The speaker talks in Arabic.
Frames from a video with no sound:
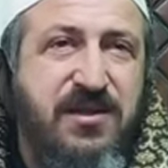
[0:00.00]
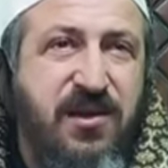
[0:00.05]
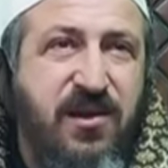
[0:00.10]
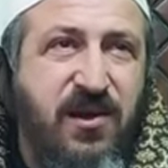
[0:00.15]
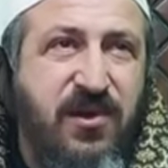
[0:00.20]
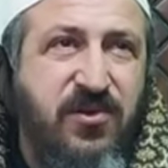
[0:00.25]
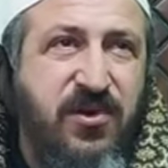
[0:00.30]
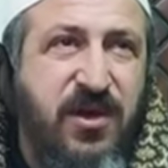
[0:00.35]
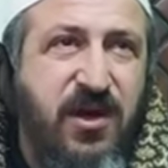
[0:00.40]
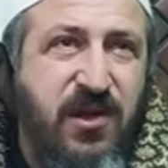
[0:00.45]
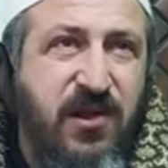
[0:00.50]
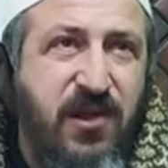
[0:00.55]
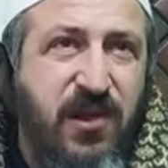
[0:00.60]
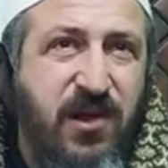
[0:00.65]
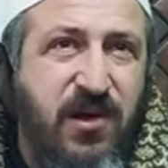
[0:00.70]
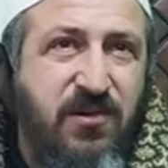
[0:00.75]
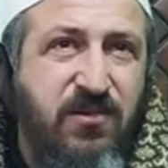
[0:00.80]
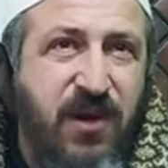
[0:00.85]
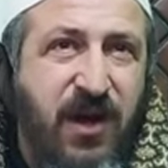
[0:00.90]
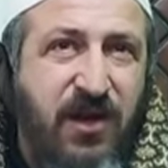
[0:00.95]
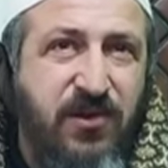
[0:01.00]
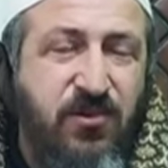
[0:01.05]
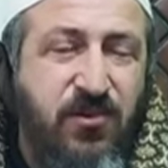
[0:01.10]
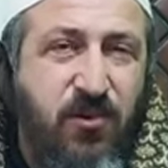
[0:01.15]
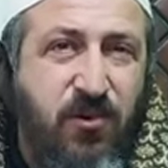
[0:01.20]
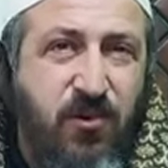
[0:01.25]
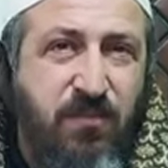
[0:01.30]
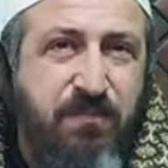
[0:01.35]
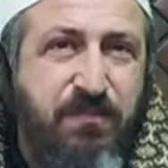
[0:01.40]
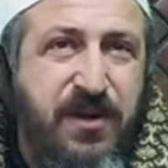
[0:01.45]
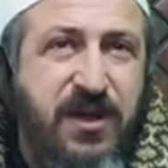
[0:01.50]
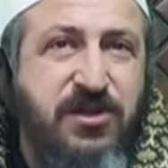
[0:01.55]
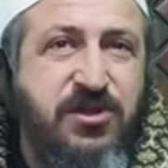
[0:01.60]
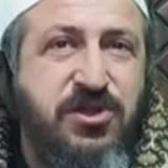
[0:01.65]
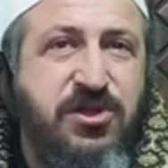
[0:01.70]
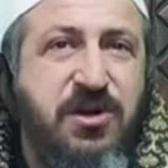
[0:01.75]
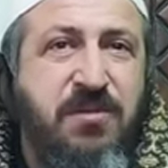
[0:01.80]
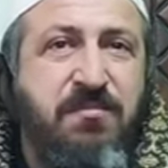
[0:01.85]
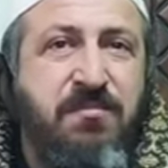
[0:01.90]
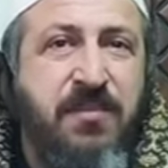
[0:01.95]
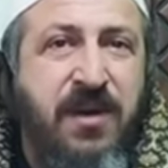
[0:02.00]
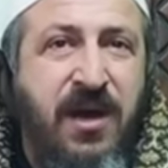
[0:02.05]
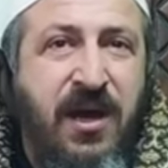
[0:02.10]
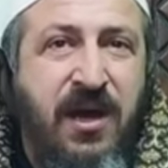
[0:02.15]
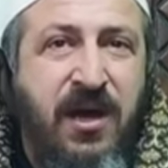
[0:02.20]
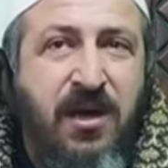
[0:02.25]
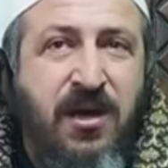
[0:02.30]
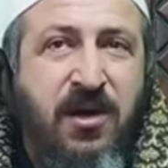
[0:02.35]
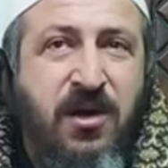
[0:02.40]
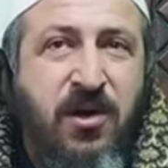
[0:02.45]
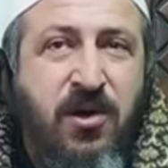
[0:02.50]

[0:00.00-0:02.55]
رضي الله عنه حبا جما